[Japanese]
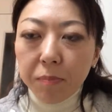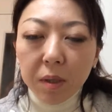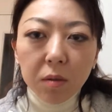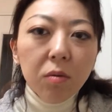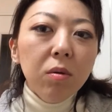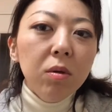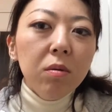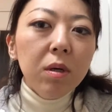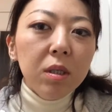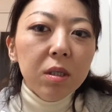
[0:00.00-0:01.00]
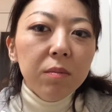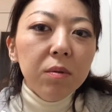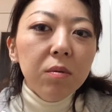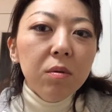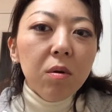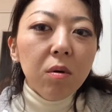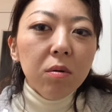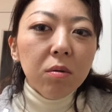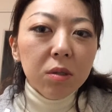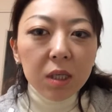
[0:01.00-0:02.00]
その人が自分の
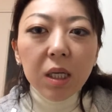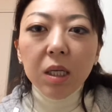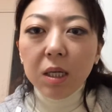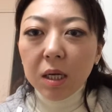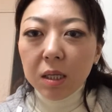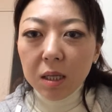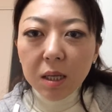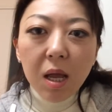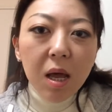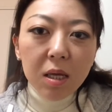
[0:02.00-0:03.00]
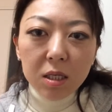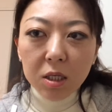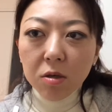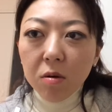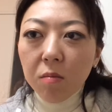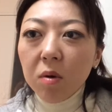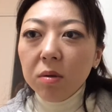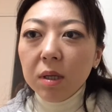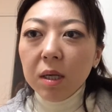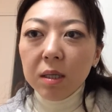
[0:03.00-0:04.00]
こと好きになって自信を
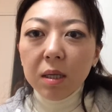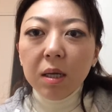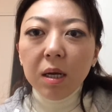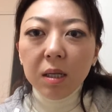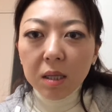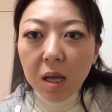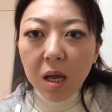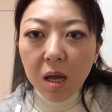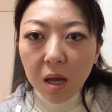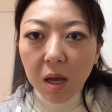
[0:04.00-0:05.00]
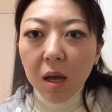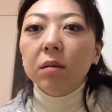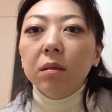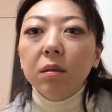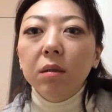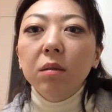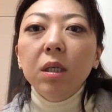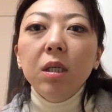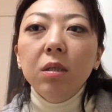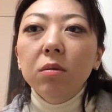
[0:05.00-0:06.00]
持っていただいて
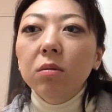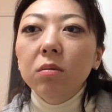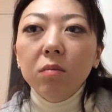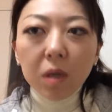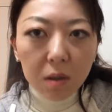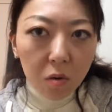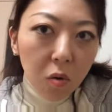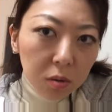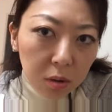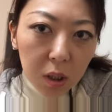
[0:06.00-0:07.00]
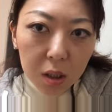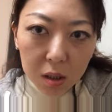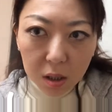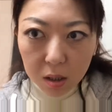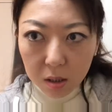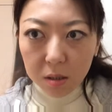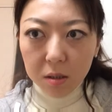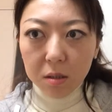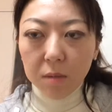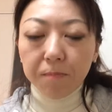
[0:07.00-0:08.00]
次にするのはゴール設定で
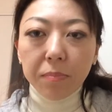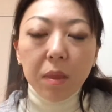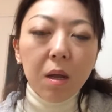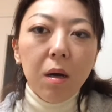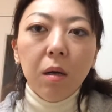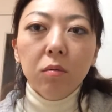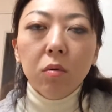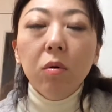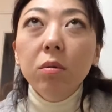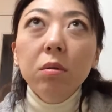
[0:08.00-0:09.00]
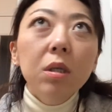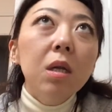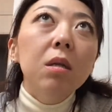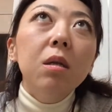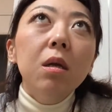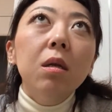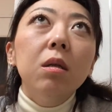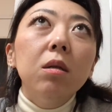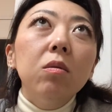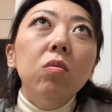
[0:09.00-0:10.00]
す。あのゴール設定っ
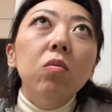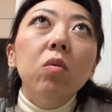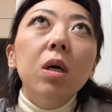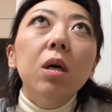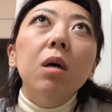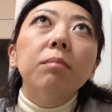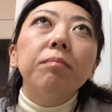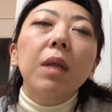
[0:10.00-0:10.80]
ていうのは